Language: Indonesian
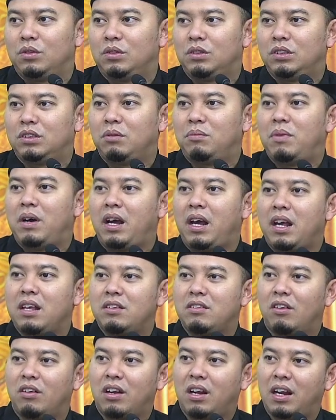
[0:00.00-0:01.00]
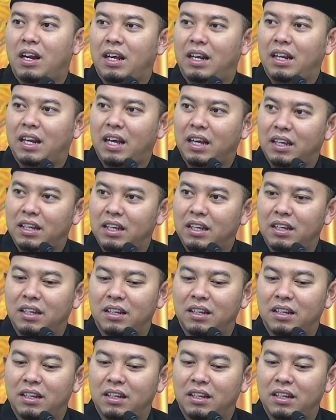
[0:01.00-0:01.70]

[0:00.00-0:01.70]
sebagai seorang laki-laki.